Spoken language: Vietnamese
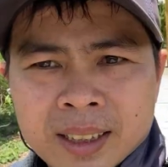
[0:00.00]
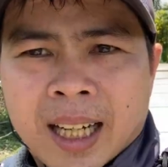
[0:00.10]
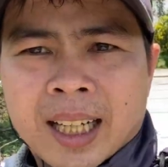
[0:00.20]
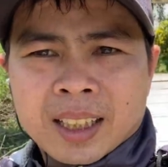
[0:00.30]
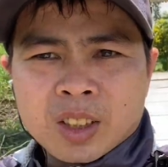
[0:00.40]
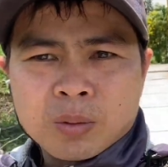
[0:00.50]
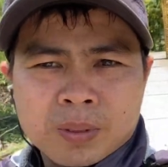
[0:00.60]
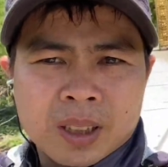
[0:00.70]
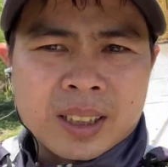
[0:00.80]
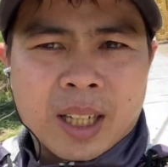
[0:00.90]
Dạ Thanh Trúc
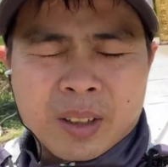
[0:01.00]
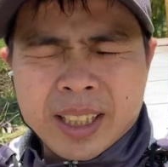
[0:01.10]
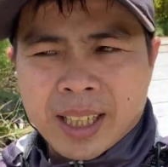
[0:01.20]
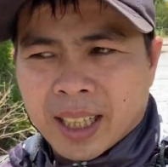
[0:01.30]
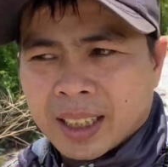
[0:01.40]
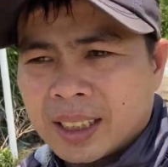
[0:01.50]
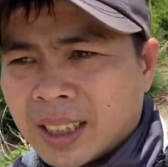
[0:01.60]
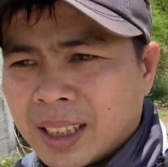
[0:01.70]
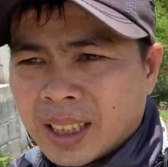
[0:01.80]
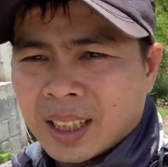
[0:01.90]
xin chào cả nhà
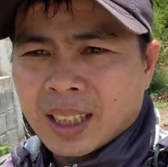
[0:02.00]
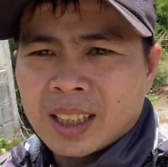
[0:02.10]
Thì à,